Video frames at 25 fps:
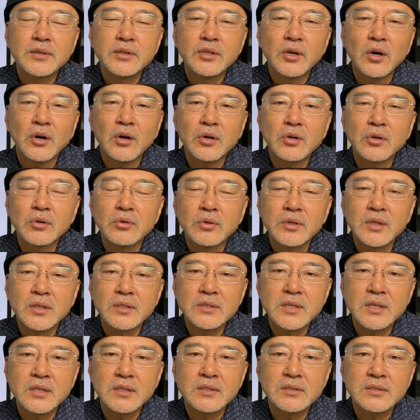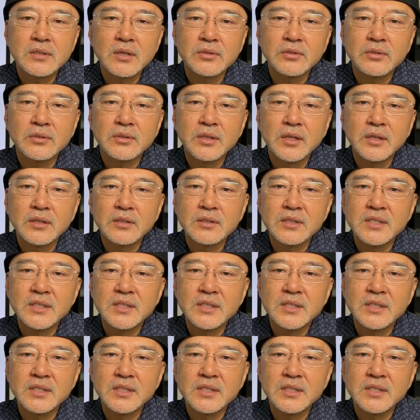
여러 권의 책을 썼는데 그